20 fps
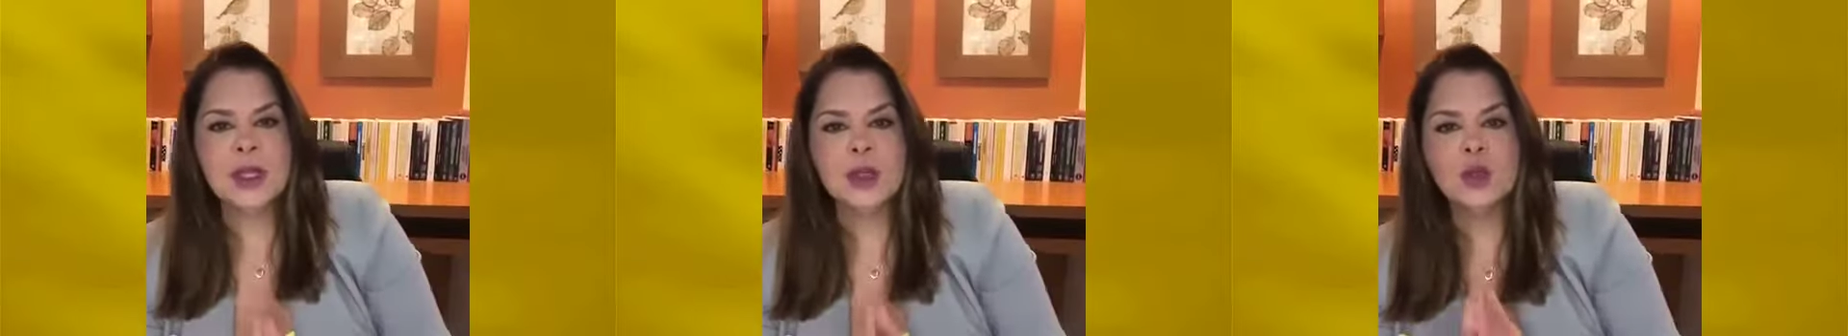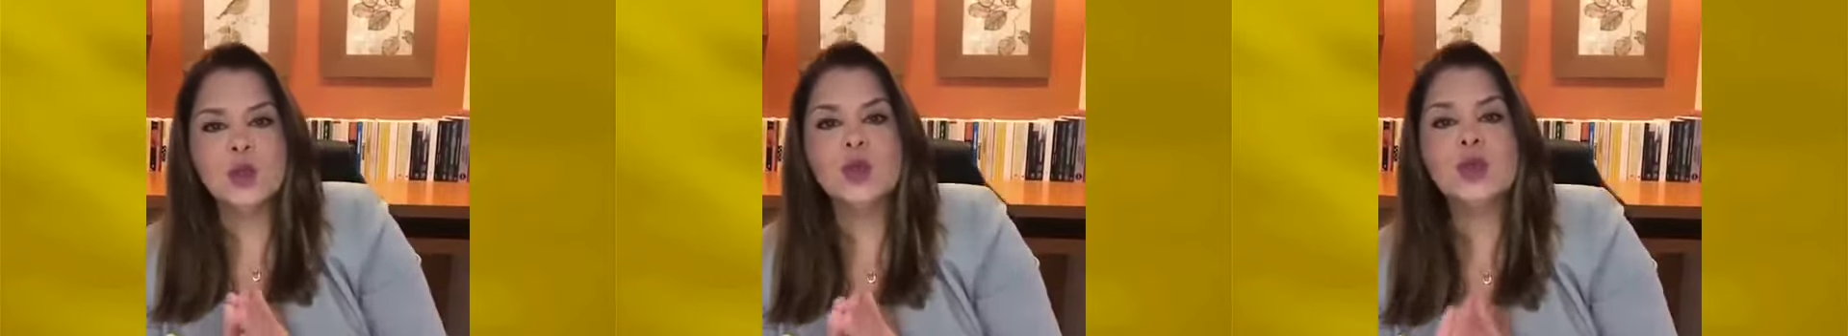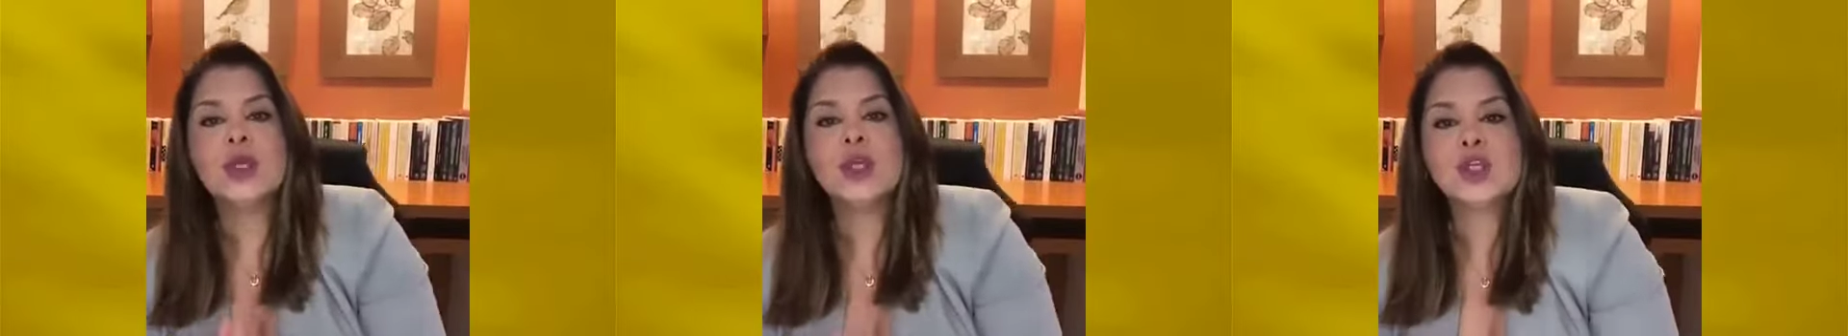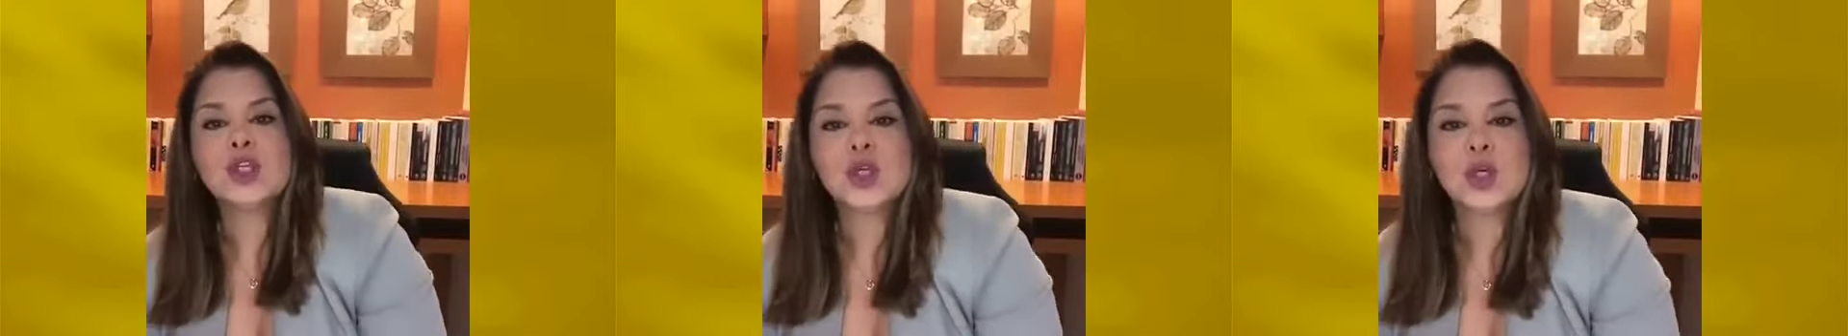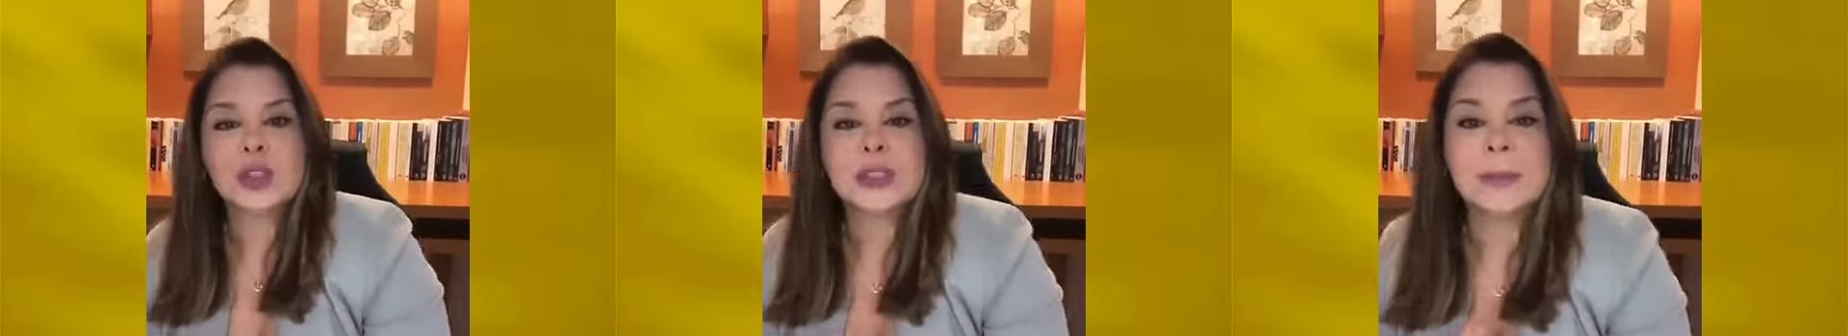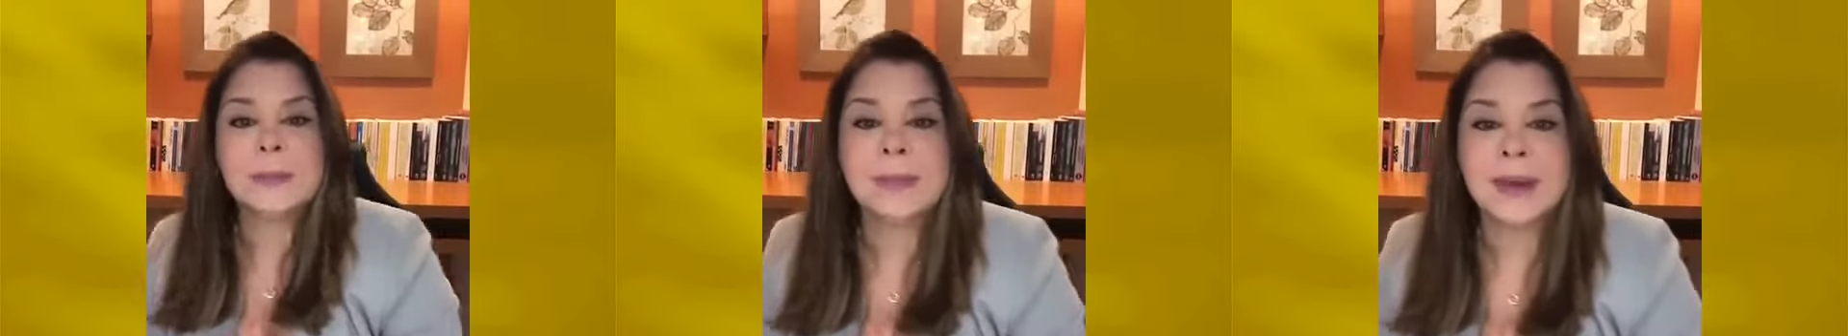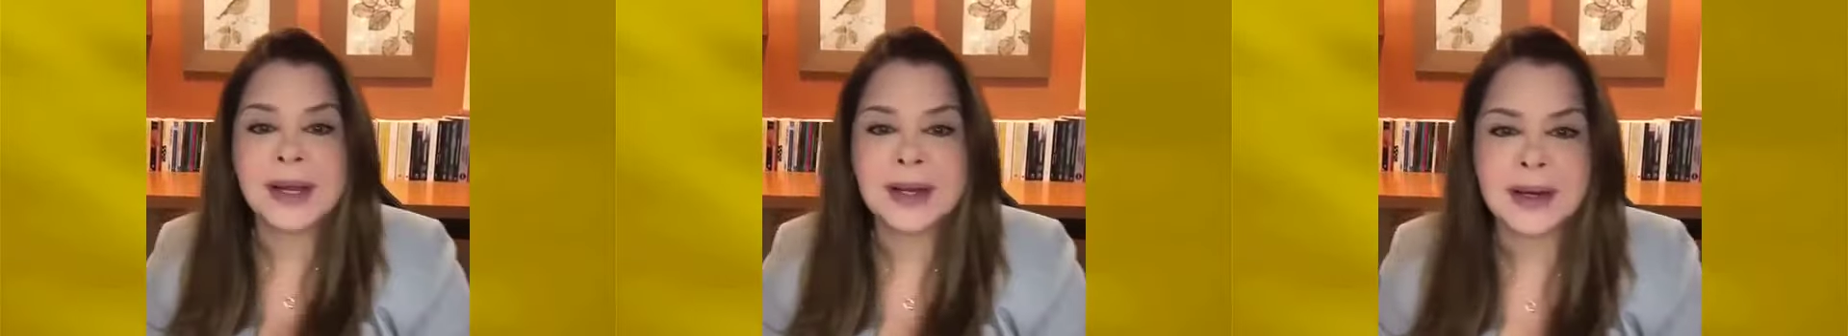do
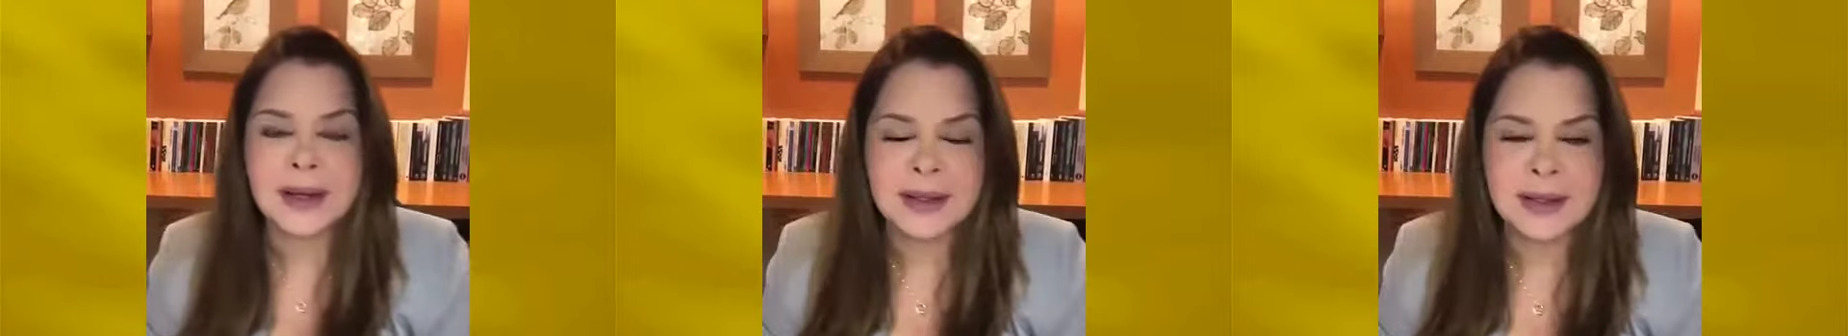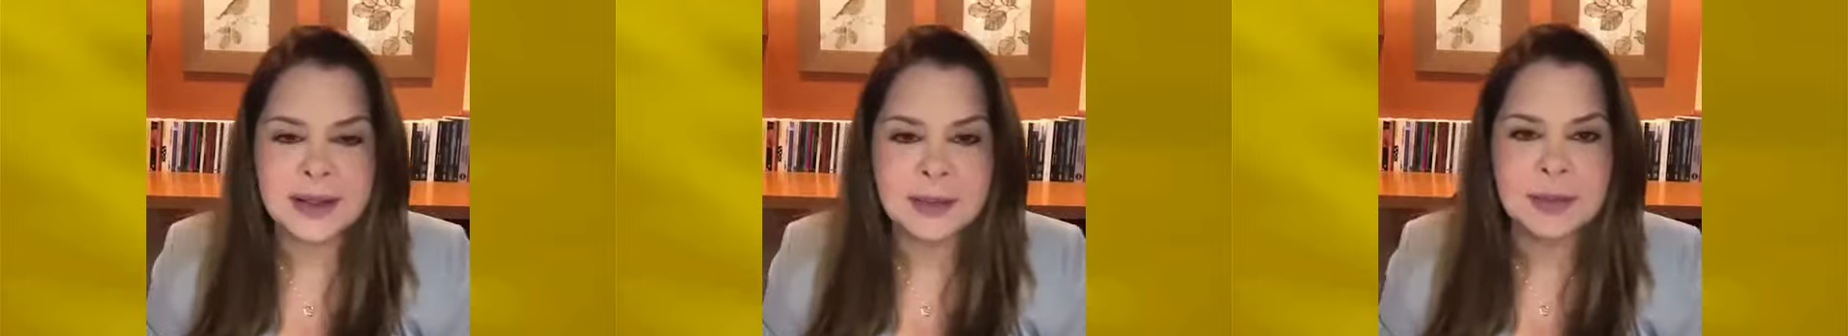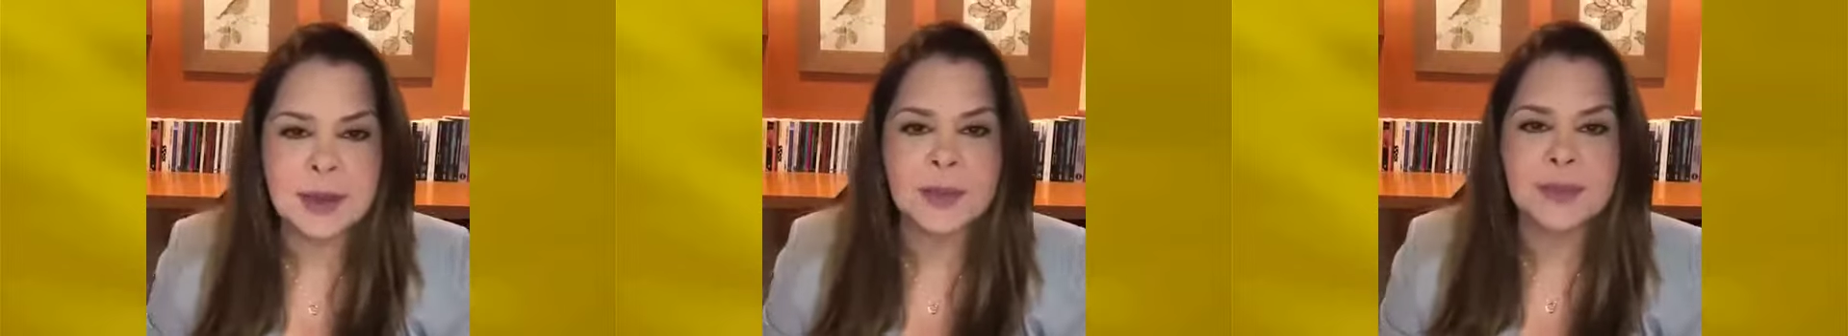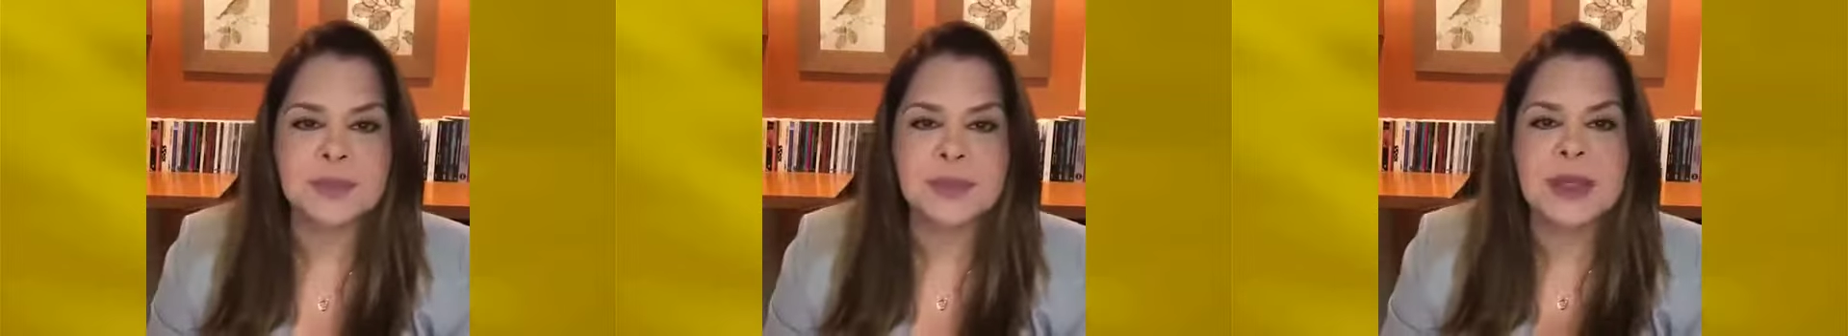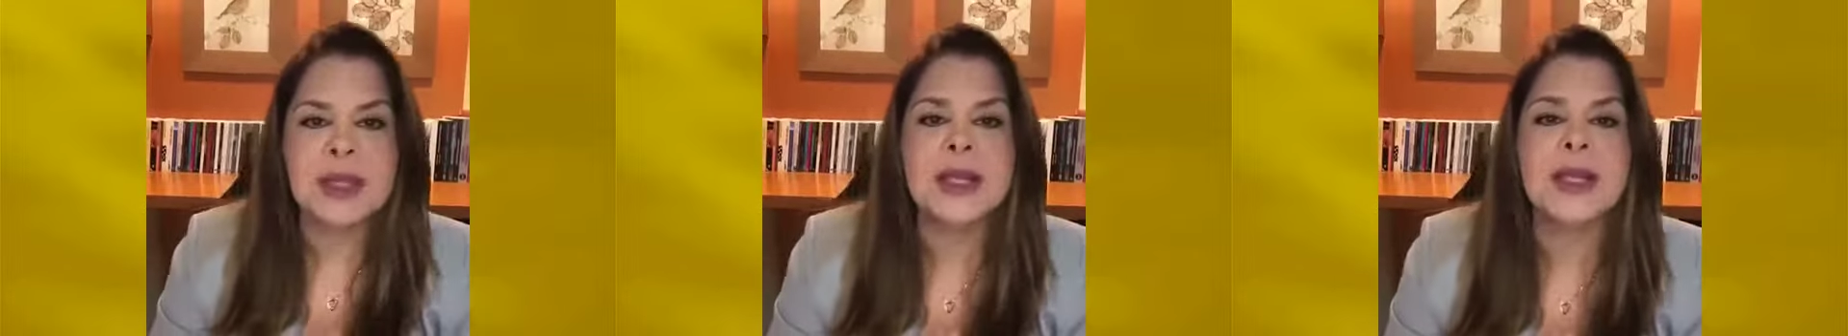TJ Paraíba